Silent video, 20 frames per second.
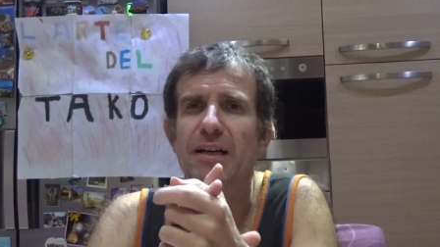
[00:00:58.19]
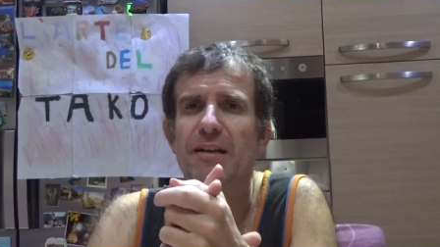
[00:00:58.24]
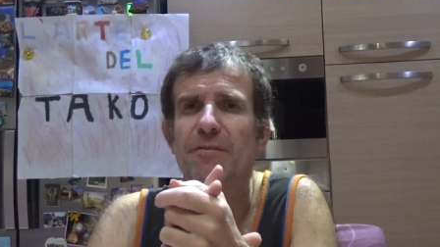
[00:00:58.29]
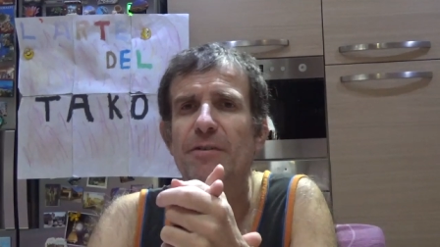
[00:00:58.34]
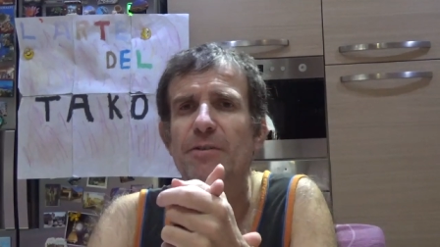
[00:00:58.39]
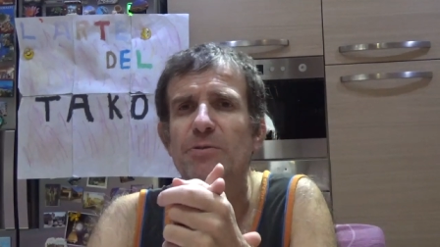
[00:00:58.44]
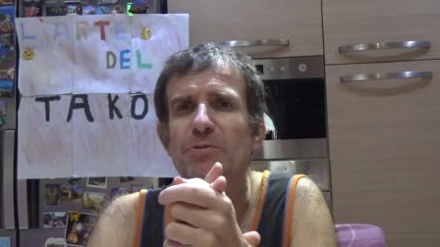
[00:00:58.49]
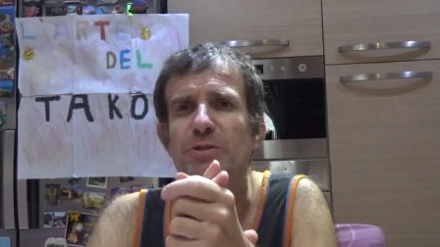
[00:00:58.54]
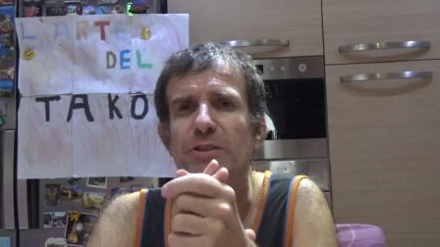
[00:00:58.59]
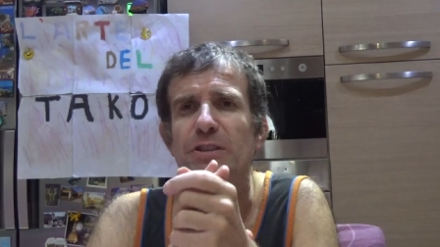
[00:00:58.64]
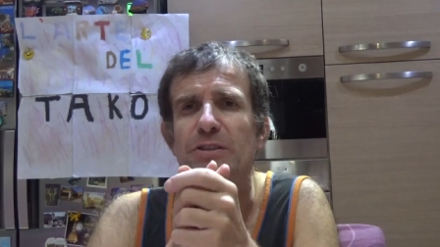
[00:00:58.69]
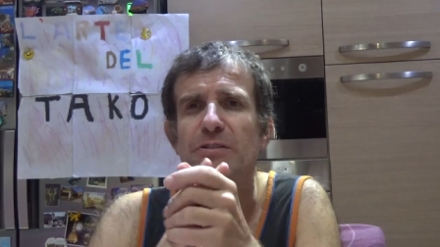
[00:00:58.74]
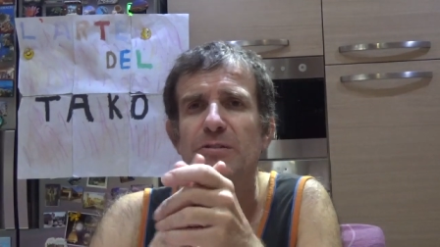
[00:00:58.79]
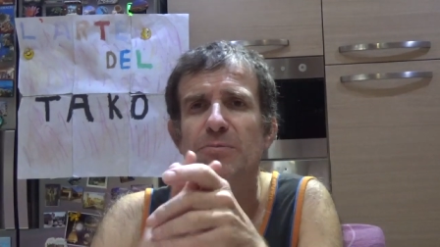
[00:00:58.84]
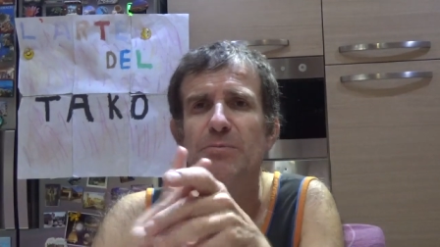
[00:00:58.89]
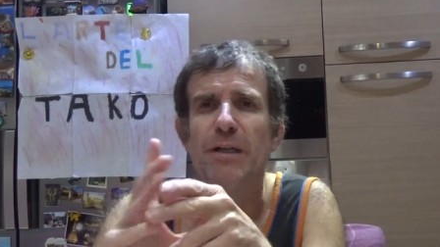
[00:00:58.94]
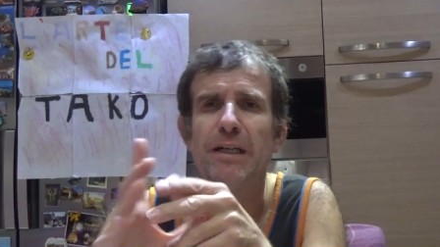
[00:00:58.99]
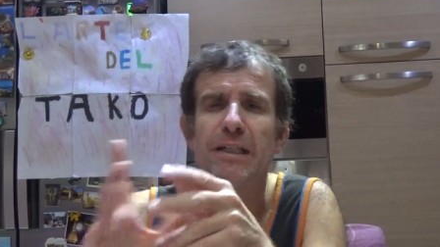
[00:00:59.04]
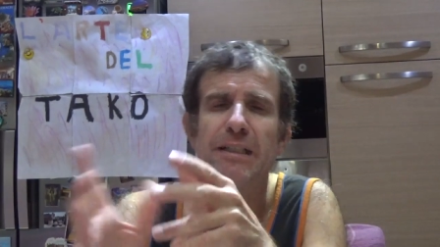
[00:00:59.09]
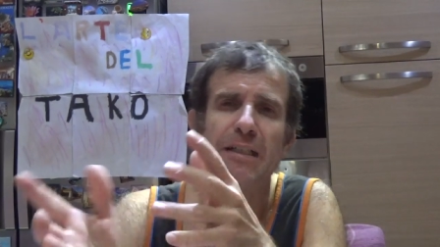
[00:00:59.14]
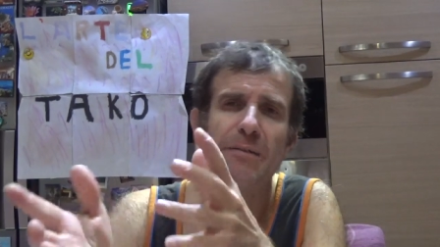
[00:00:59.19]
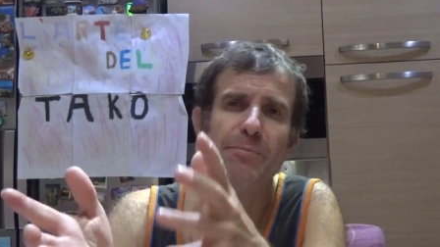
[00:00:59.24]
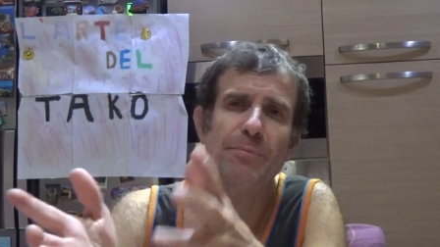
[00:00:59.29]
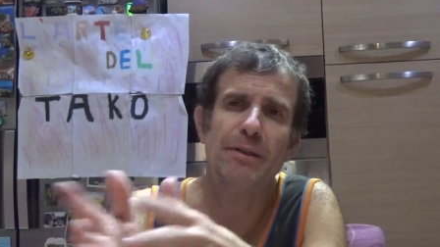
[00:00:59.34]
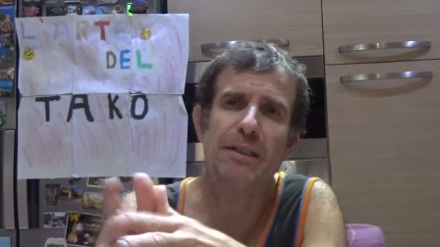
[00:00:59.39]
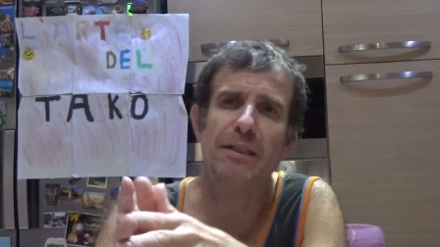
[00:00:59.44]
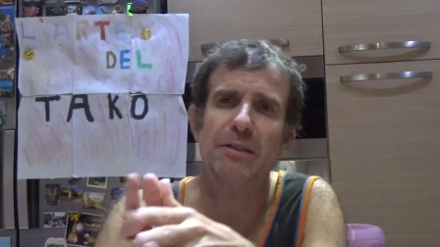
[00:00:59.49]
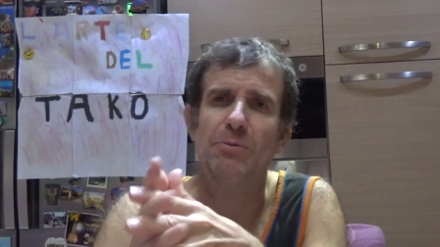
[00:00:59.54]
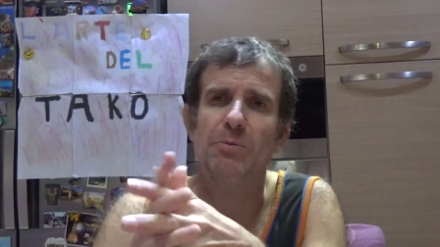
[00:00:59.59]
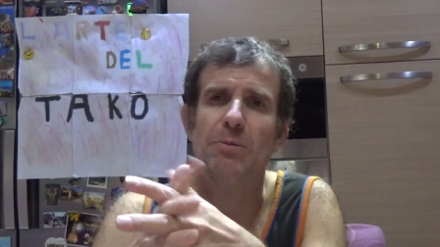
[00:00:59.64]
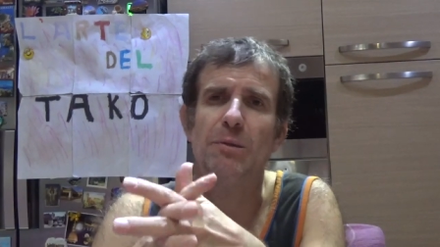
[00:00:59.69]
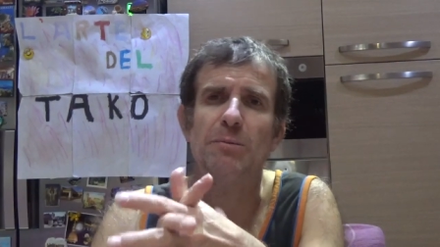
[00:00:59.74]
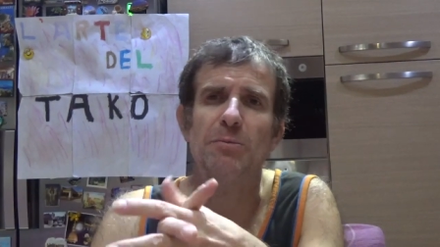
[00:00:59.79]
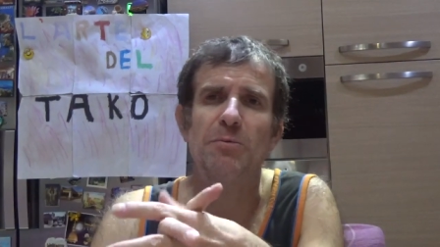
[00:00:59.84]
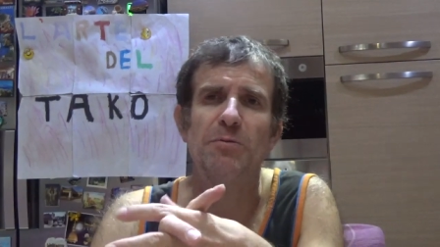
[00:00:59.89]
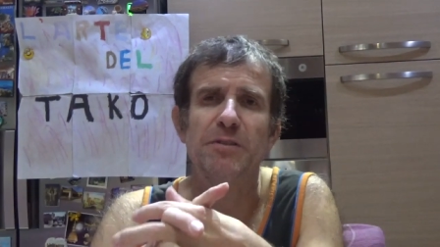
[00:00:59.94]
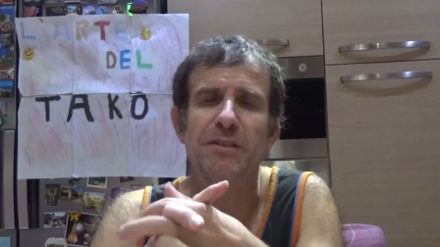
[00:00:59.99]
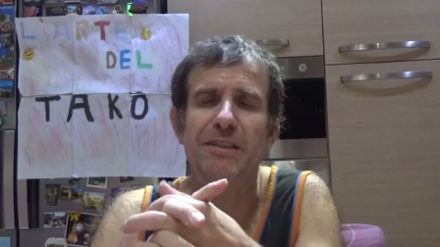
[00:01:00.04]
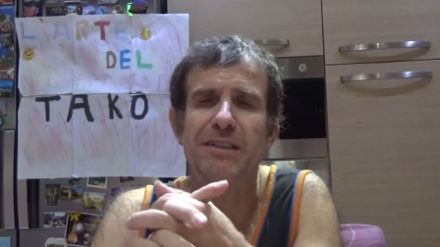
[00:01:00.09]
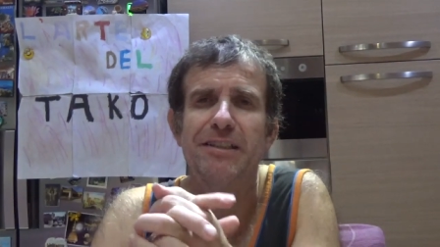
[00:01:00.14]
a fare un giretto in banca perché dovevamo
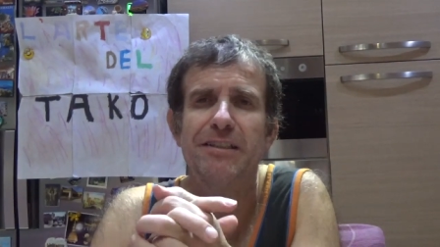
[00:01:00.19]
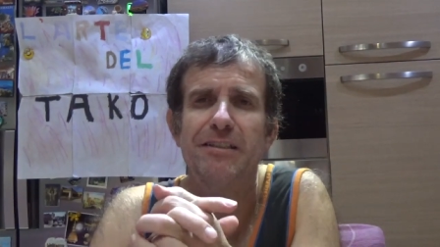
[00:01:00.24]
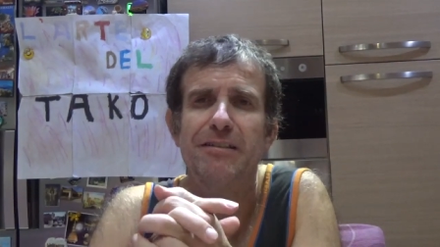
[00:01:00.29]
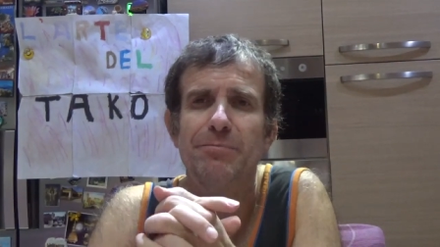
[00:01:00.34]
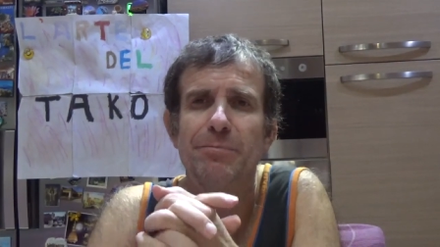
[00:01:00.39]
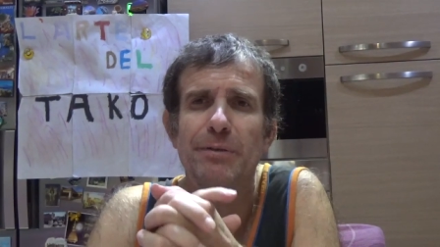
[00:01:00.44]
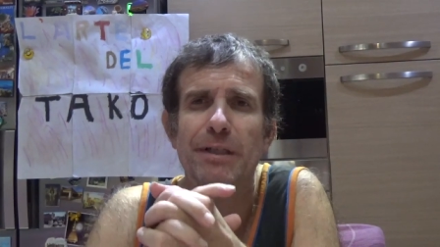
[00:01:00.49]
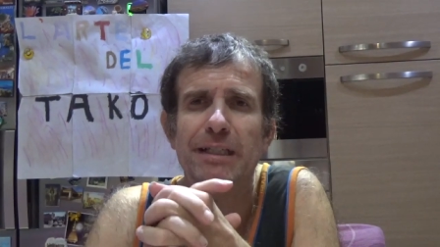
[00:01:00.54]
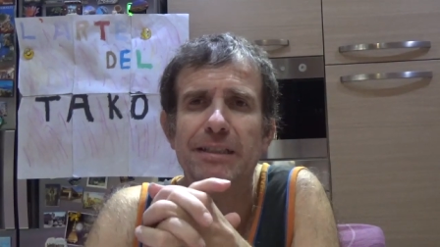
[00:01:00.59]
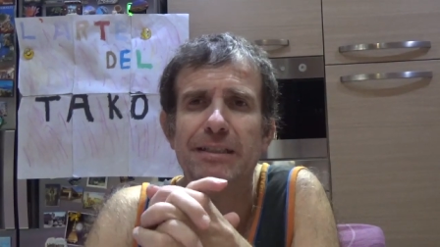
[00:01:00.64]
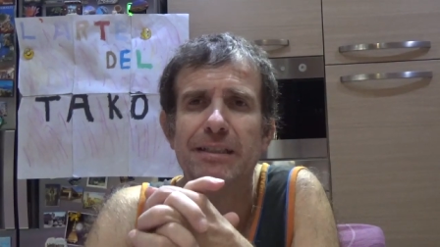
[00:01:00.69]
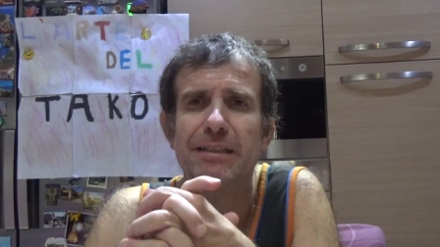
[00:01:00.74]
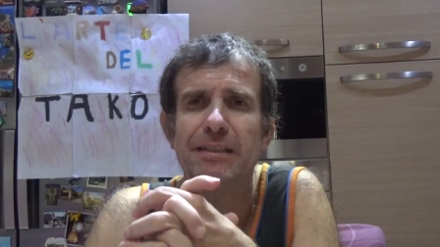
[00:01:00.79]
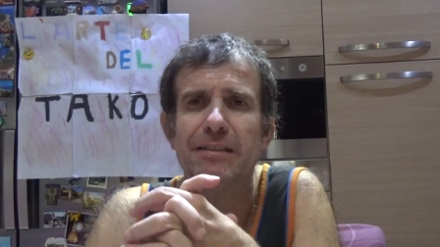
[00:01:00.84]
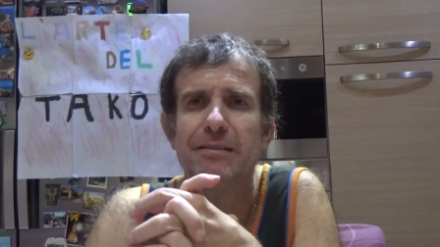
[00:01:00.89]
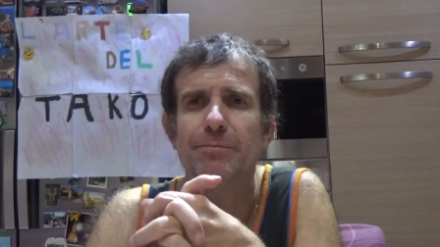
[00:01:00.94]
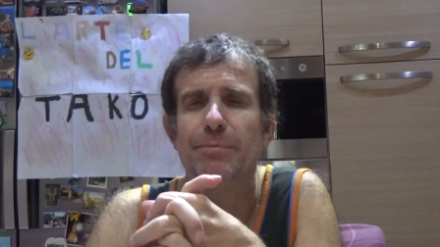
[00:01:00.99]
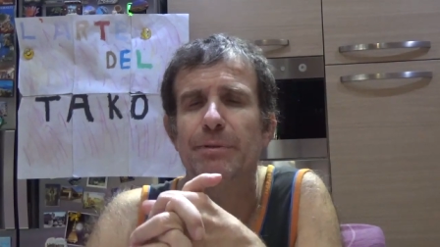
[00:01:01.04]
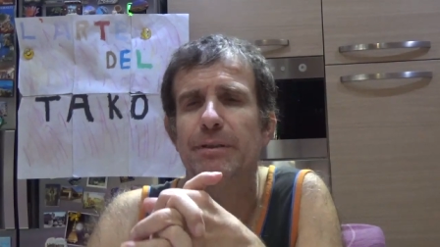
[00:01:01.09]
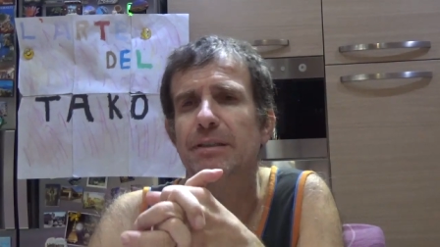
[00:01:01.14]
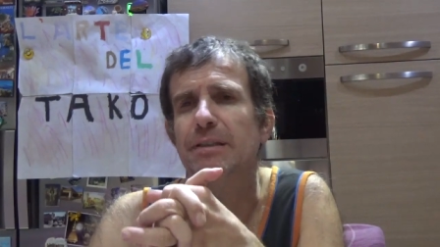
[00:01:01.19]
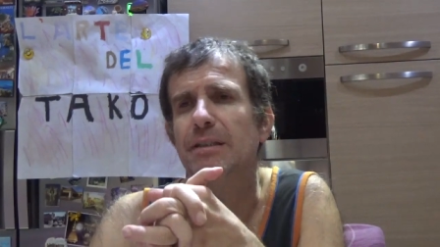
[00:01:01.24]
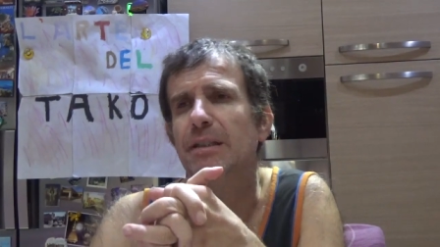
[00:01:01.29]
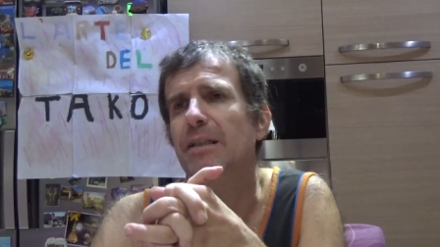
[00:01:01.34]
finire delle pratiche per